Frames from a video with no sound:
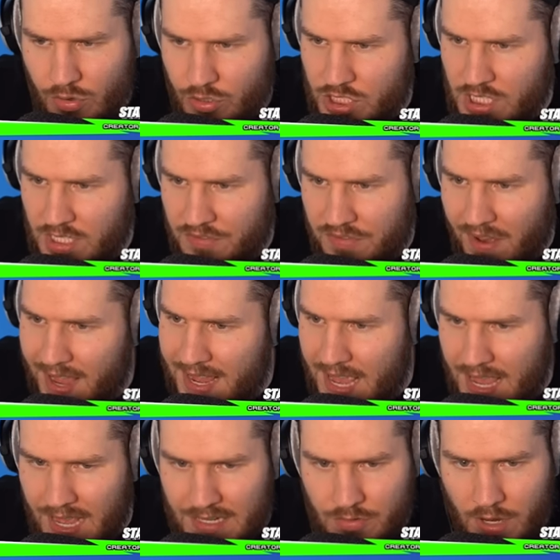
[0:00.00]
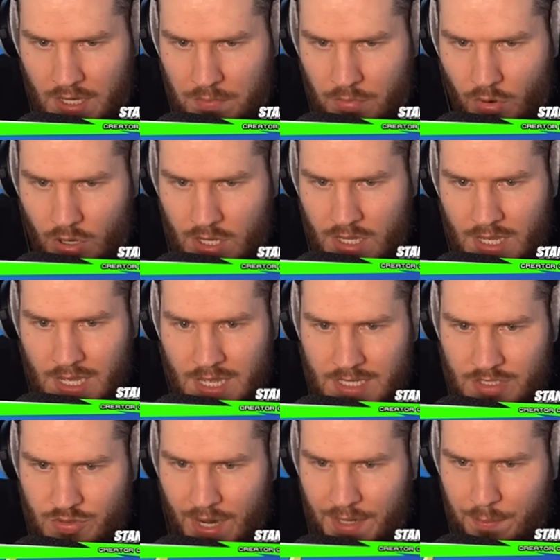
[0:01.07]
OG. Ich feiere ja Dragon Ball.
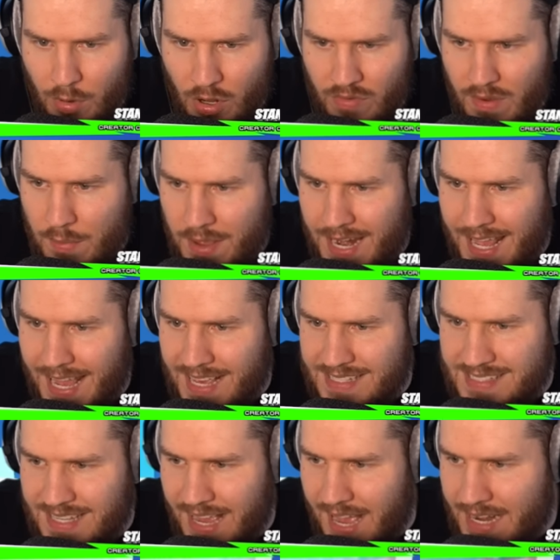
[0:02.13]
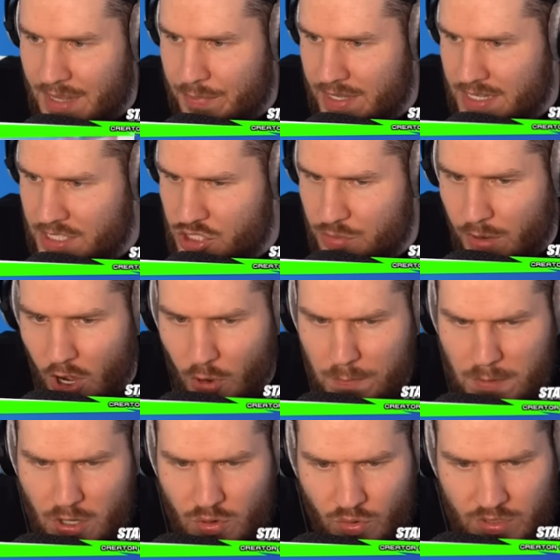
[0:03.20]
Dragon Ball war mein erster Anime, den ich
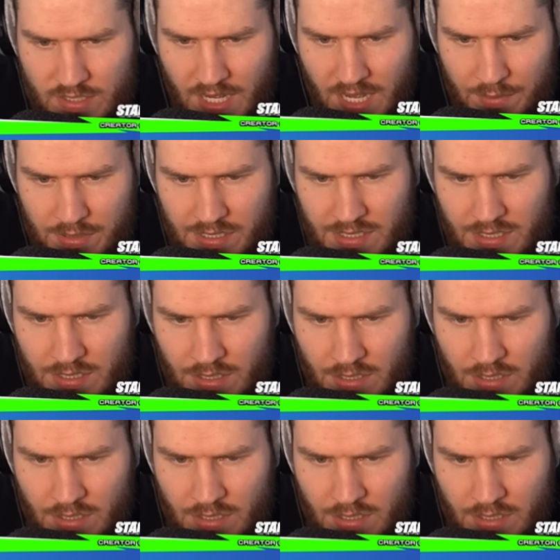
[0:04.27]
überhaupt geguckt habe.